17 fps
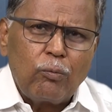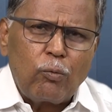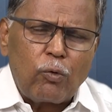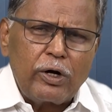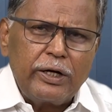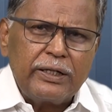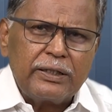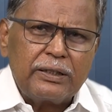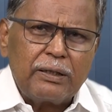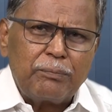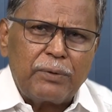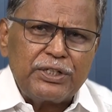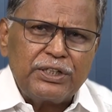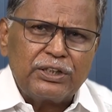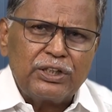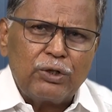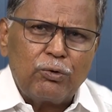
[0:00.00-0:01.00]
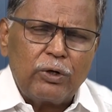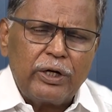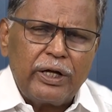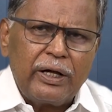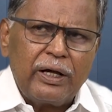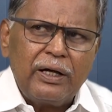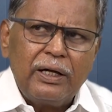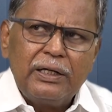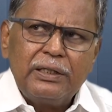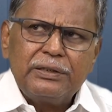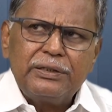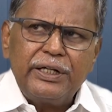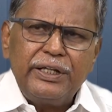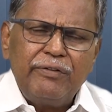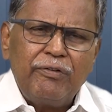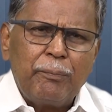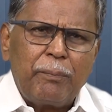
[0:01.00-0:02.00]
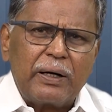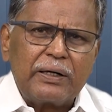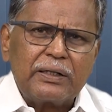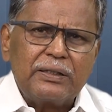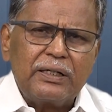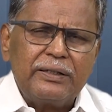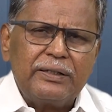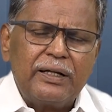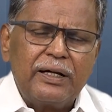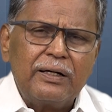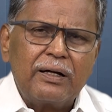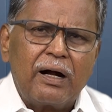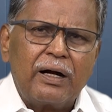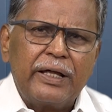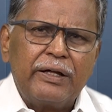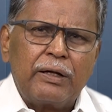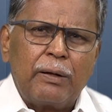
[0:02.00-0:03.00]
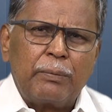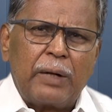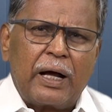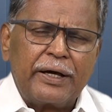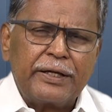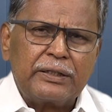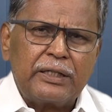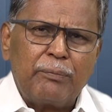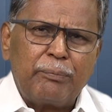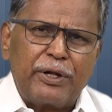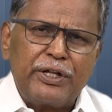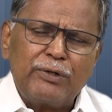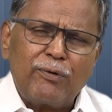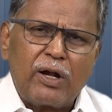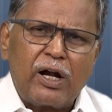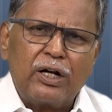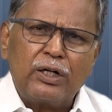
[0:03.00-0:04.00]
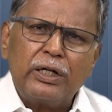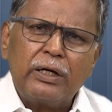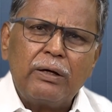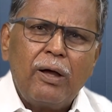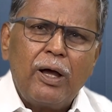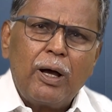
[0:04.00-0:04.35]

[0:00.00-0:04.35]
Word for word: முரளியை தான் படிச்சுக்கிட்டு இருந்த உடனே சரி இவன் பக்கத்தில் இந்த நெருங்குறானே நம்ம நகையத்தான் பறிக்க வரான்னு